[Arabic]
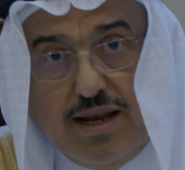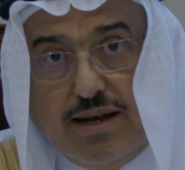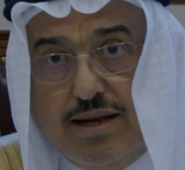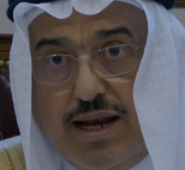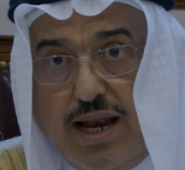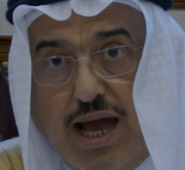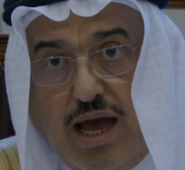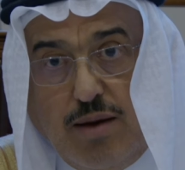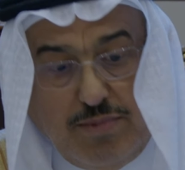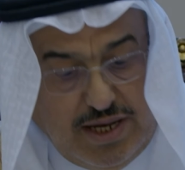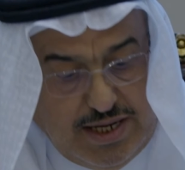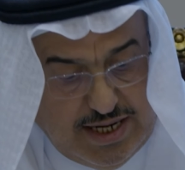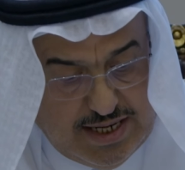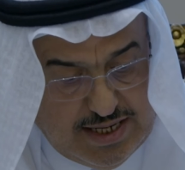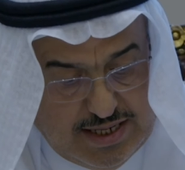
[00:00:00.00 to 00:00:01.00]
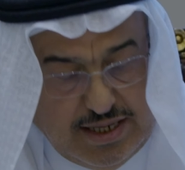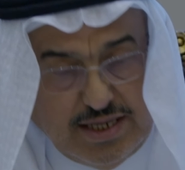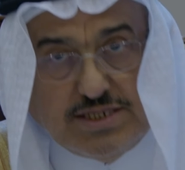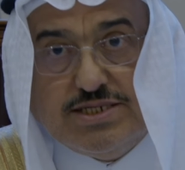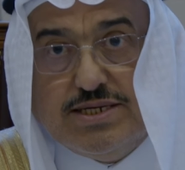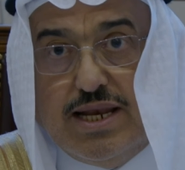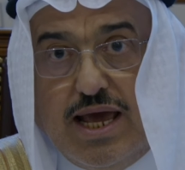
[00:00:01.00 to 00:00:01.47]
للعمل
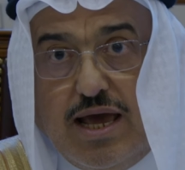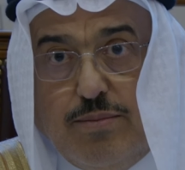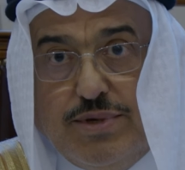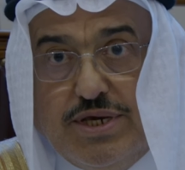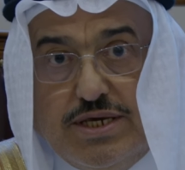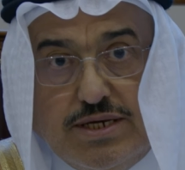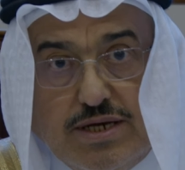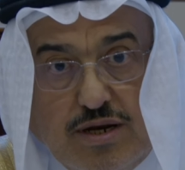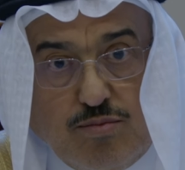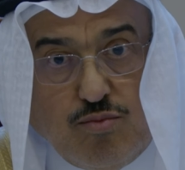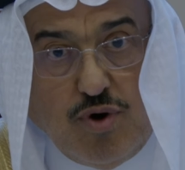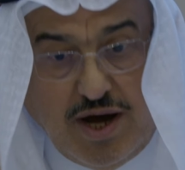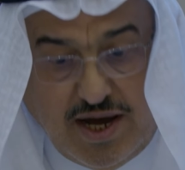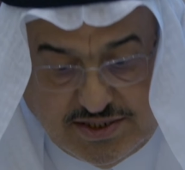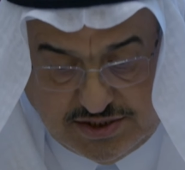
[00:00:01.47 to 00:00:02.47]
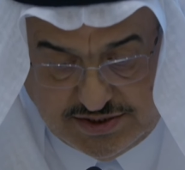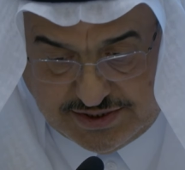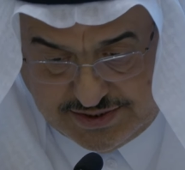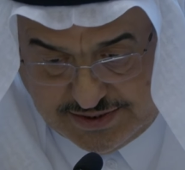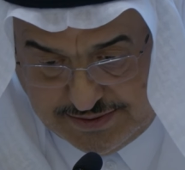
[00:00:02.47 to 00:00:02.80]
الإسلامي المعاصر